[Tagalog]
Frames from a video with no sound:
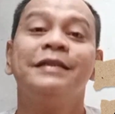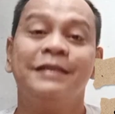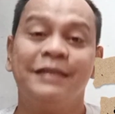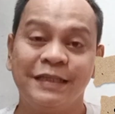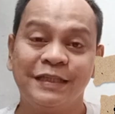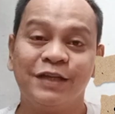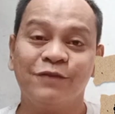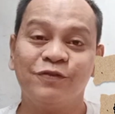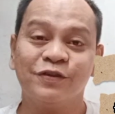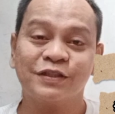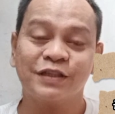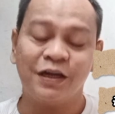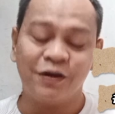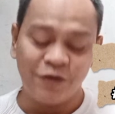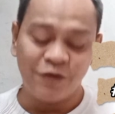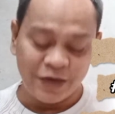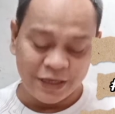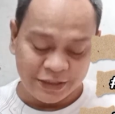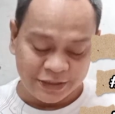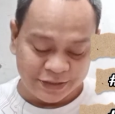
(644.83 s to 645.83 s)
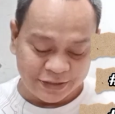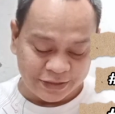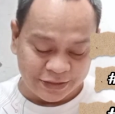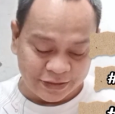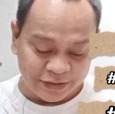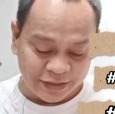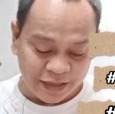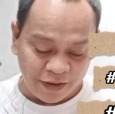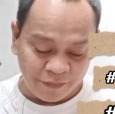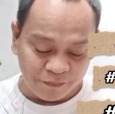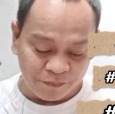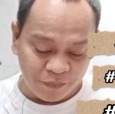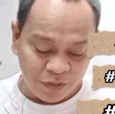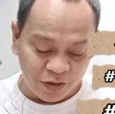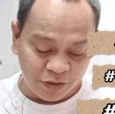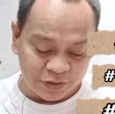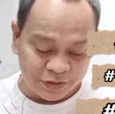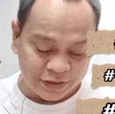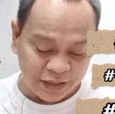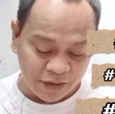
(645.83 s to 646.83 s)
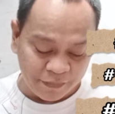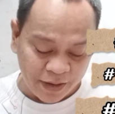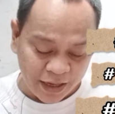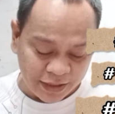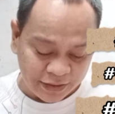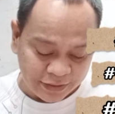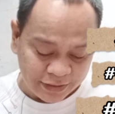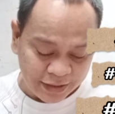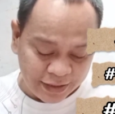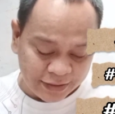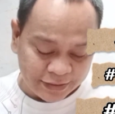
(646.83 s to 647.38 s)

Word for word: Dito po sa race number 7.